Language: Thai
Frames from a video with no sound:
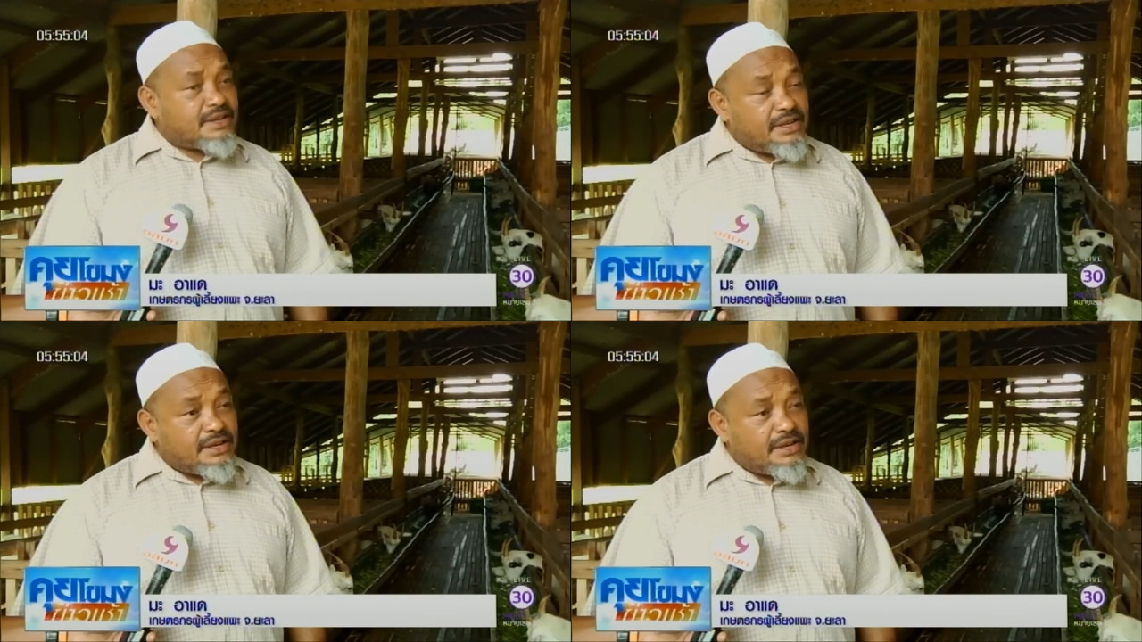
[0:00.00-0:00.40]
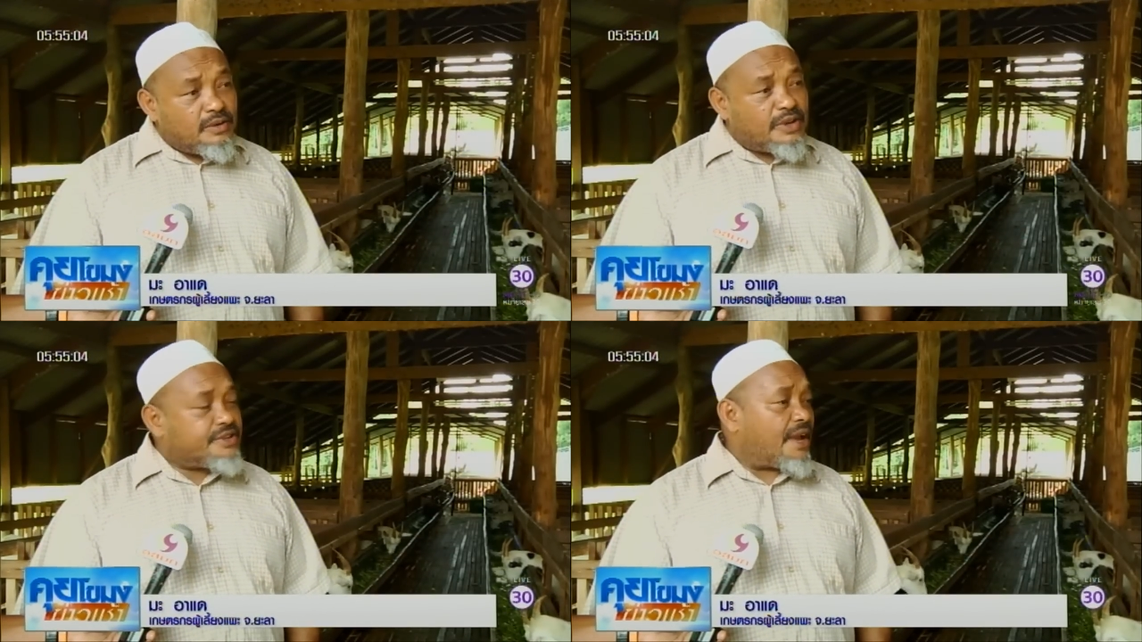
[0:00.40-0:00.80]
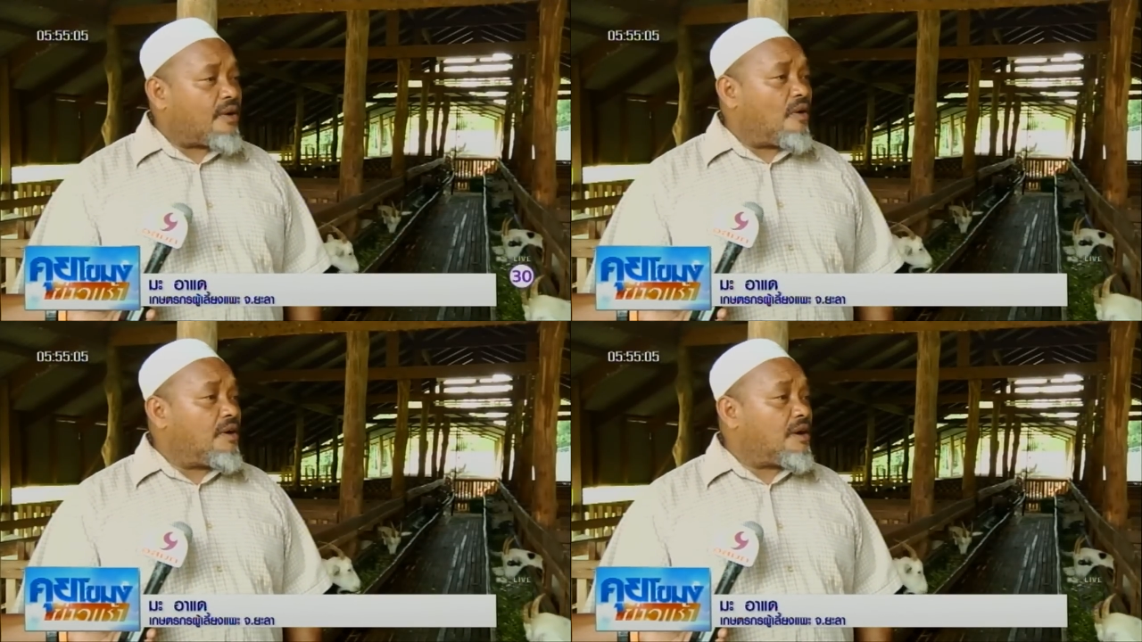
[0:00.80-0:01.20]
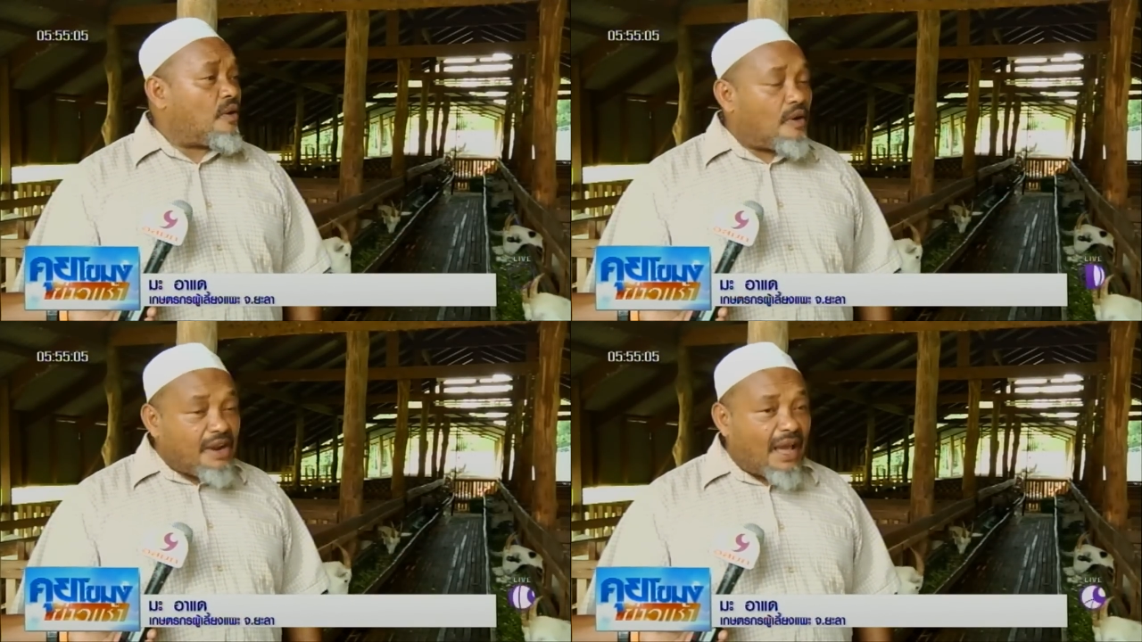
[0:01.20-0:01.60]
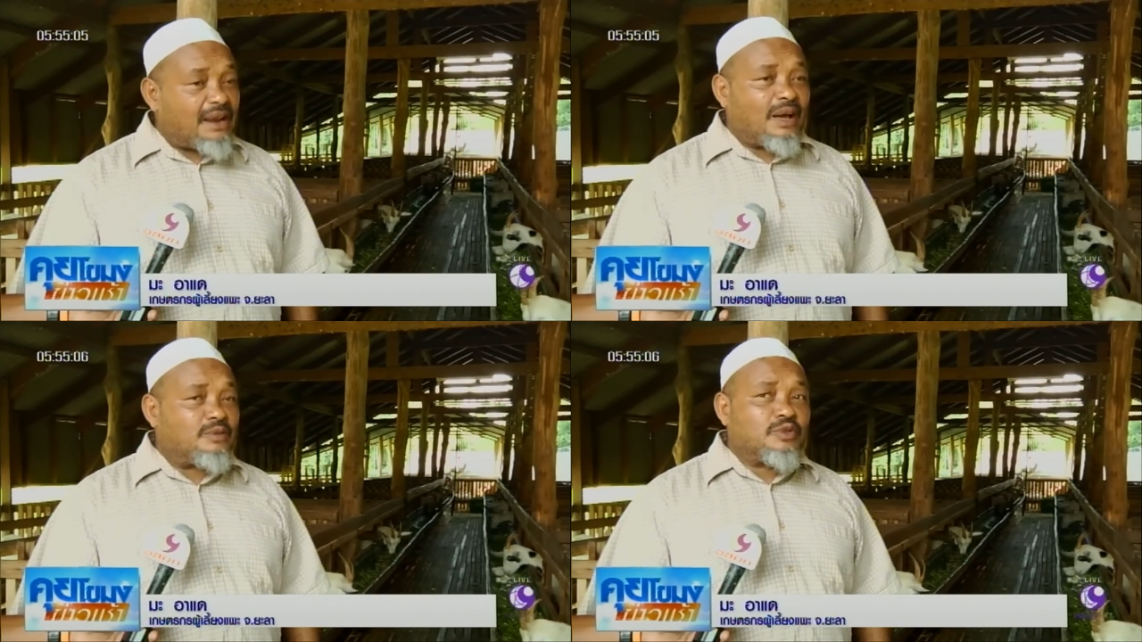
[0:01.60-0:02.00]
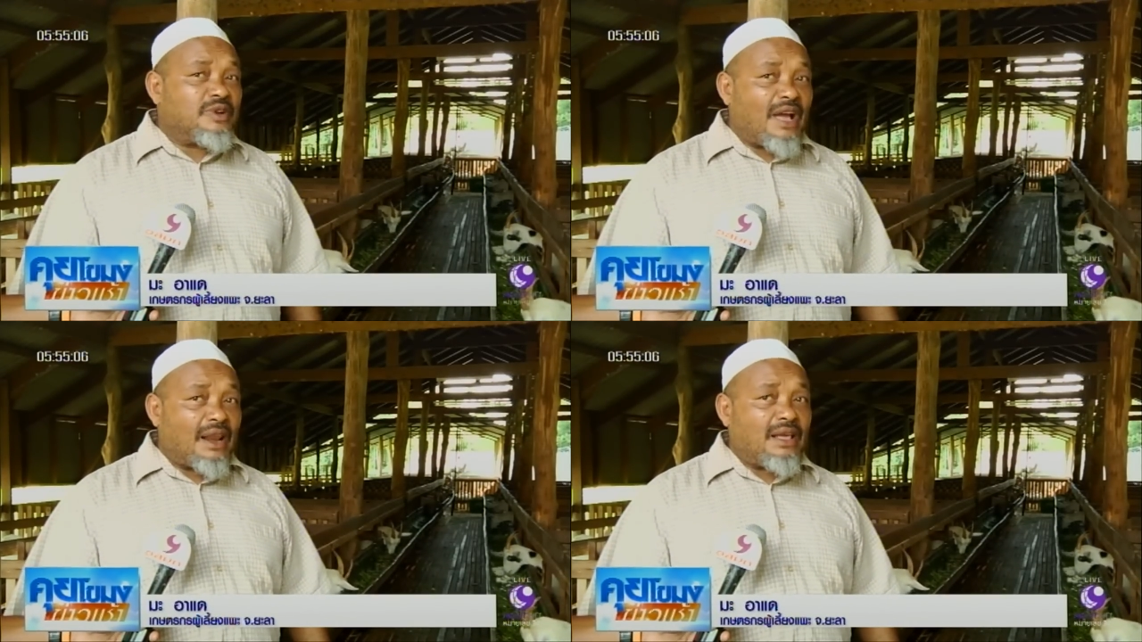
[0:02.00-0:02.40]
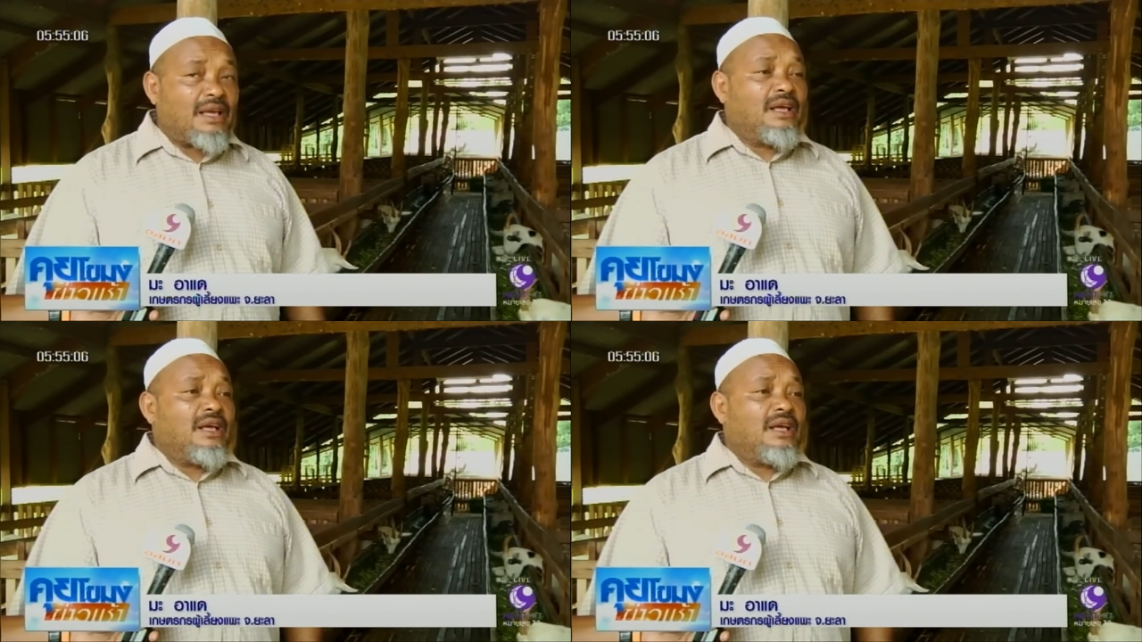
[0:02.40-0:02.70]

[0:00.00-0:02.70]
คือหัวใจของของงานเราทุกงานแหละ